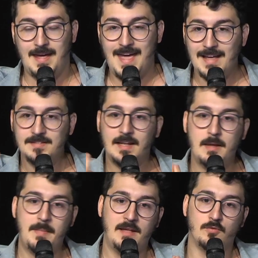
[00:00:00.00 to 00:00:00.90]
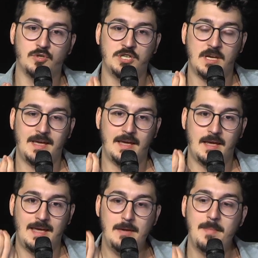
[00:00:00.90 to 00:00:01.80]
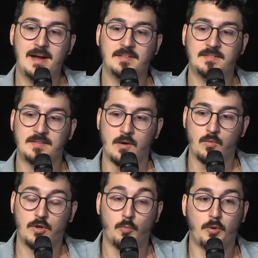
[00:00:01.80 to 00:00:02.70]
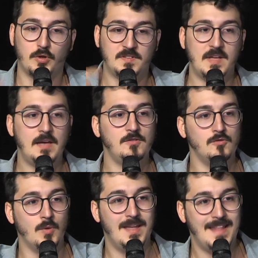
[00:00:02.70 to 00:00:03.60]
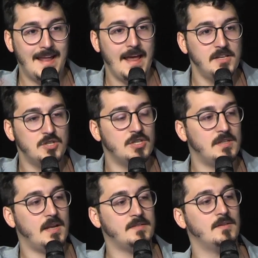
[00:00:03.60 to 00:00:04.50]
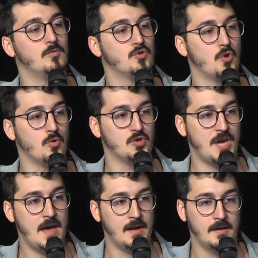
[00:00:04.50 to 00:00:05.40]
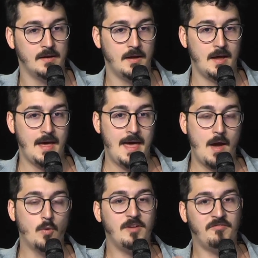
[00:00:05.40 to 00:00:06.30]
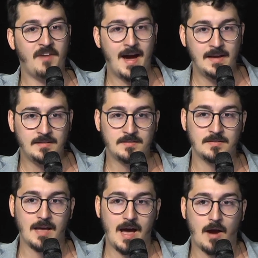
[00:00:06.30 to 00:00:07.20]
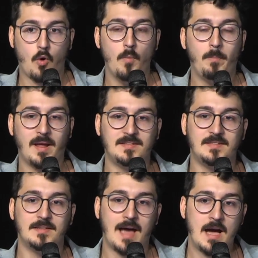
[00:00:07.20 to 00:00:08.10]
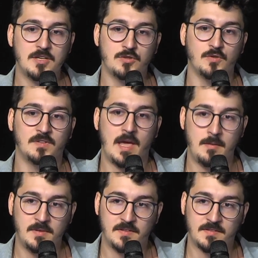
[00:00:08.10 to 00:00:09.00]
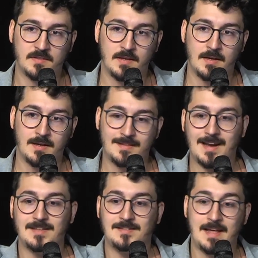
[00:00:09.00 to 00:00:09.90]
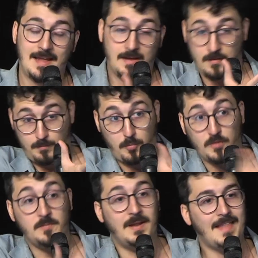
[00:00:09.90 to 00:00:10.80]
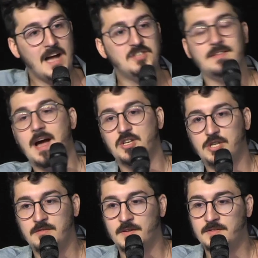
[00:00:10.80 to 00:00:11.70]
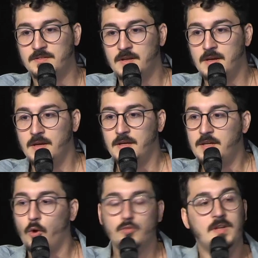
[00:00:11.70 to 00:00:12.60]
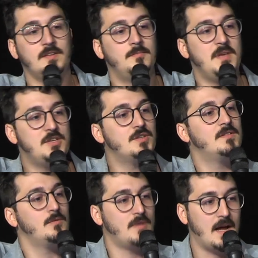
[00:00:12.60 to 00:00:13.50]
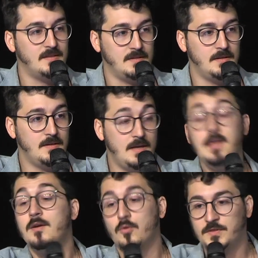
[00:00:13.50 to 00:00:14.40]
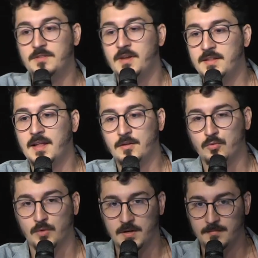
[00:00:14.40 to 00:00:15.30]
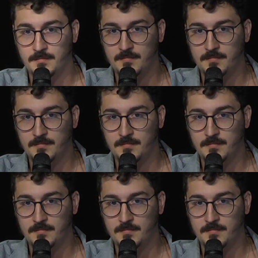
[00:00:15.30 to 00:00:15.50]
Esse elemento de imersão que o processo inerente de interação do jogo gera é o que faz a complexidade dos games trazerem possibilidades narrativas que outras mídias não trazem, e inclusive a literatura.